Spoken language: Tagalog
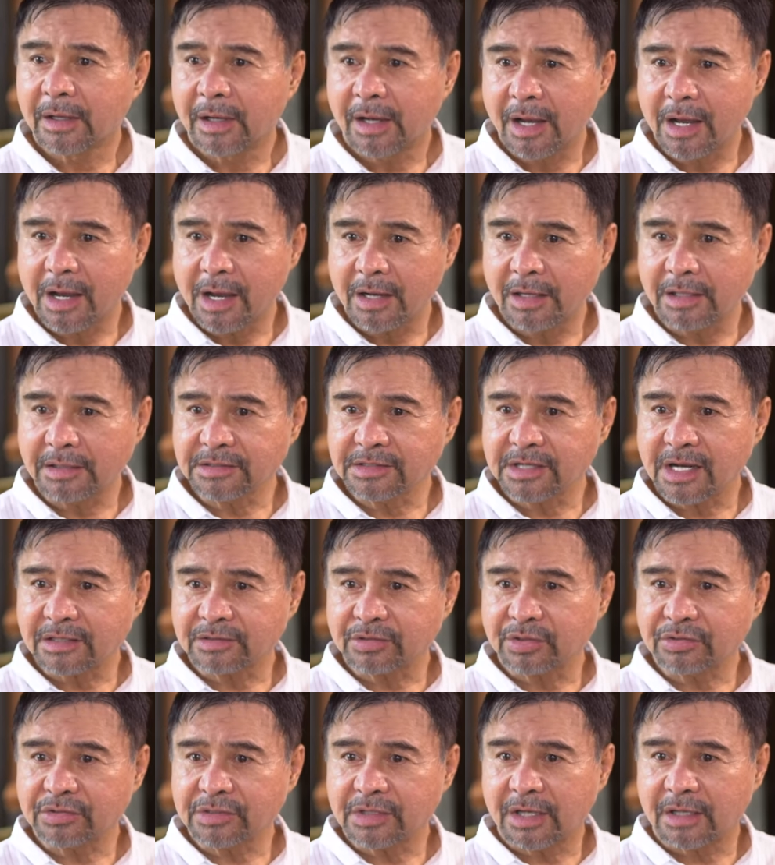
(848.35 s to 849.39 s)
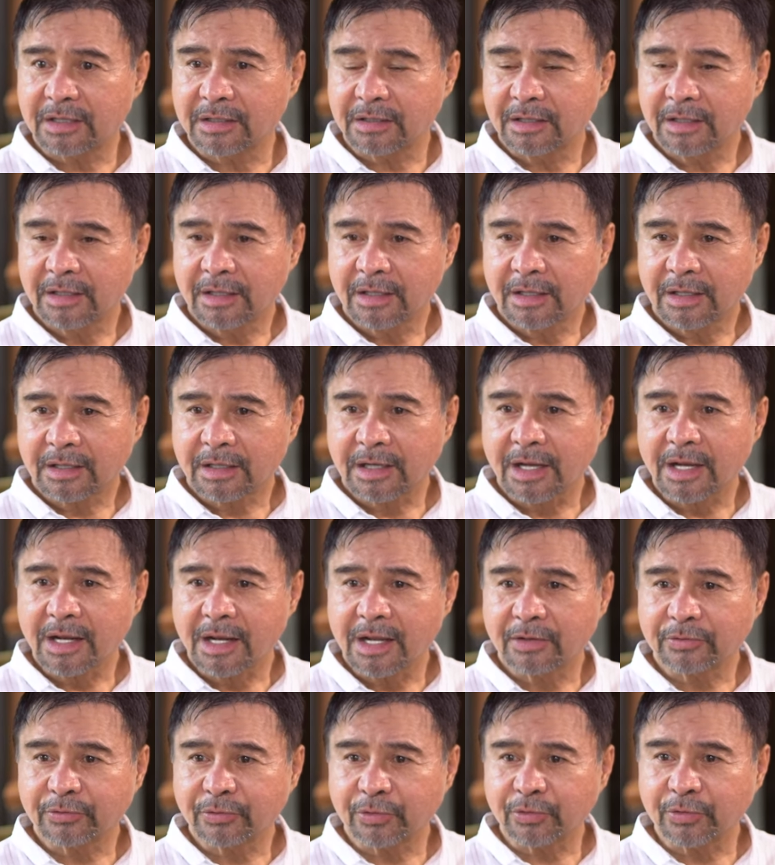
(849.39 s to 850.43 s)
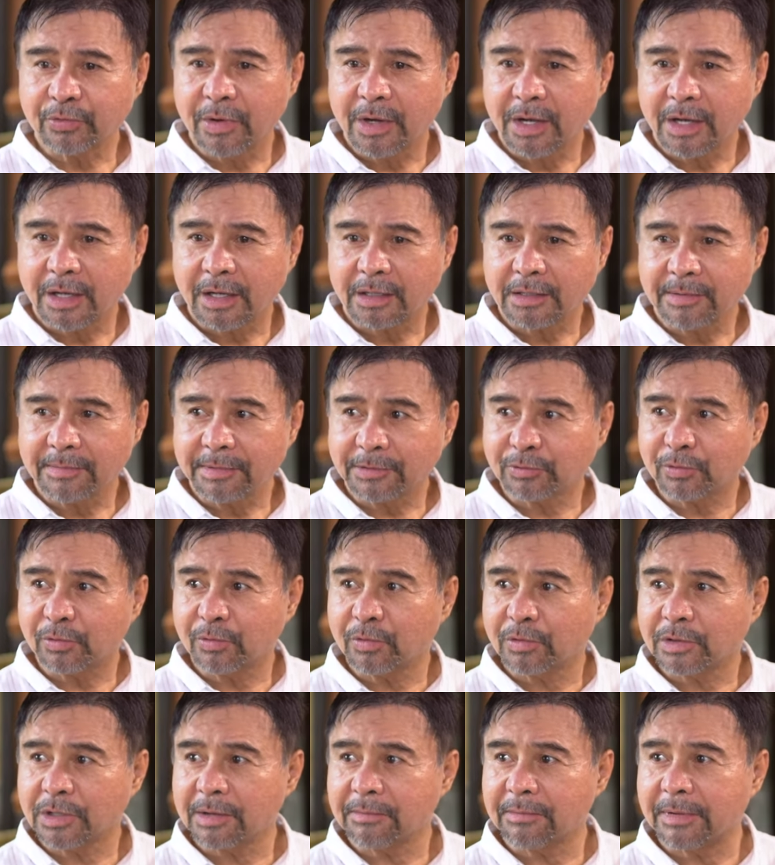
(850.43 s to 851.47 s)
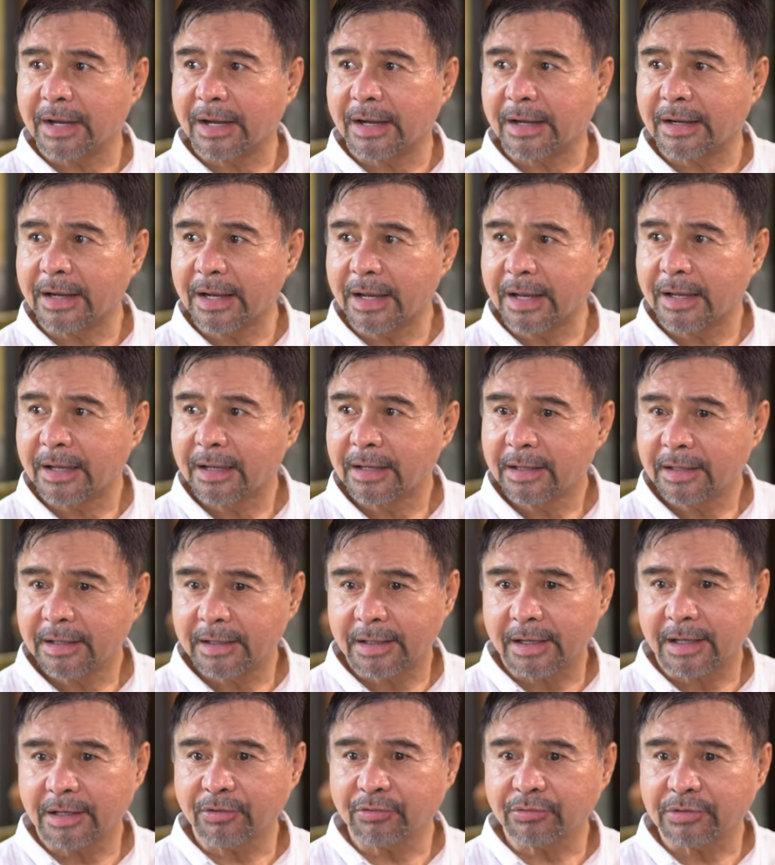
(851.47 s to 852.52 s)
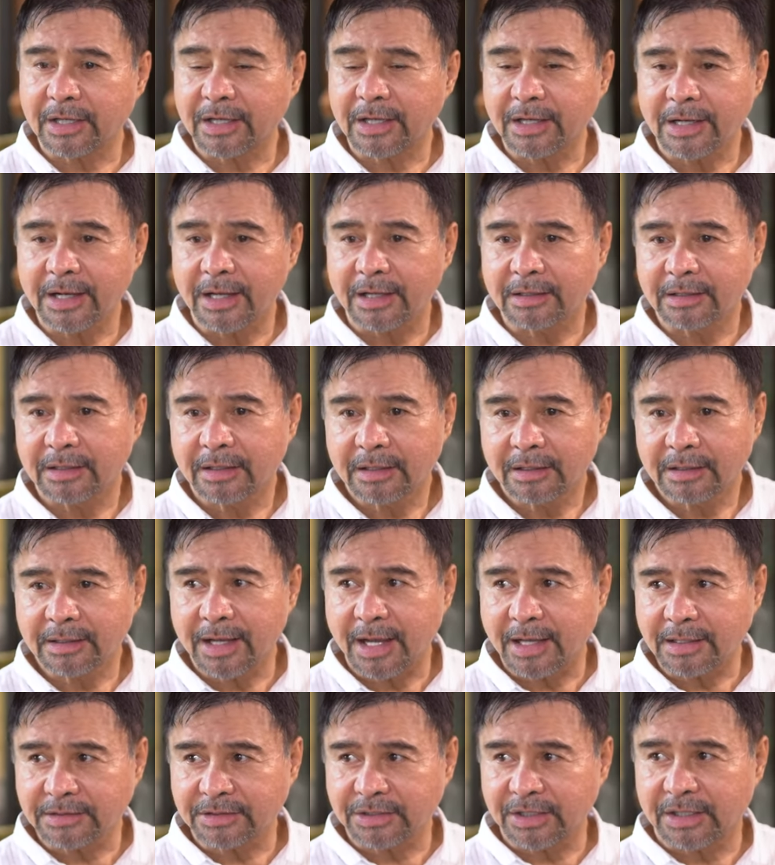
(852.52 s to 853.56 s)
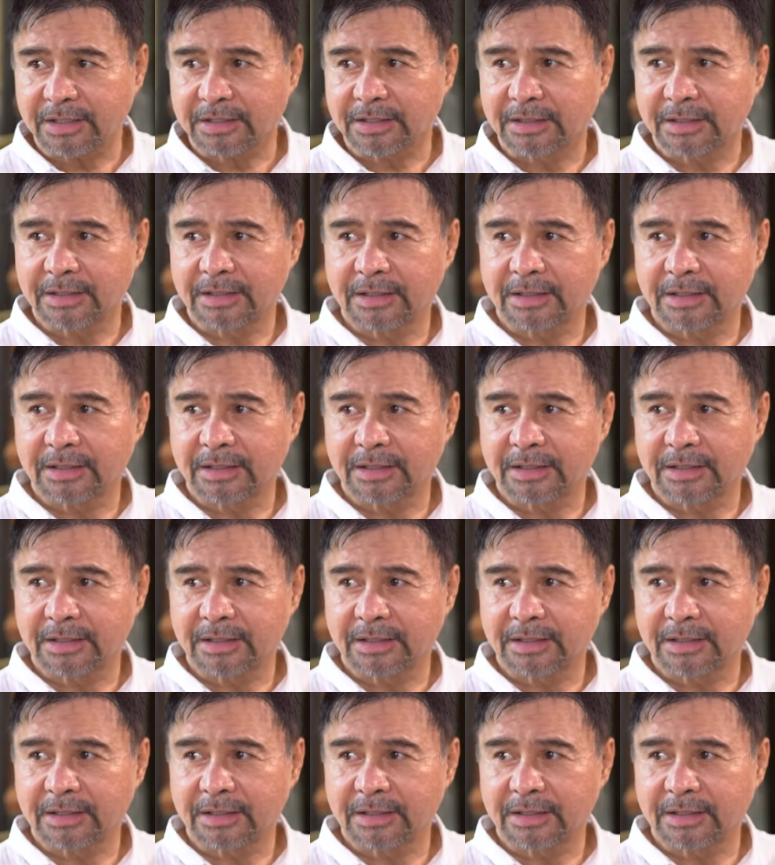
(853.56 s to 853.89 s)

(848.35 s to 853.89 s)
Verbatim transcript: Ang injection diyan, kailan turuan ka na matulog ng maaga. Mm-hmm. Eh anong dahilan? Gadget.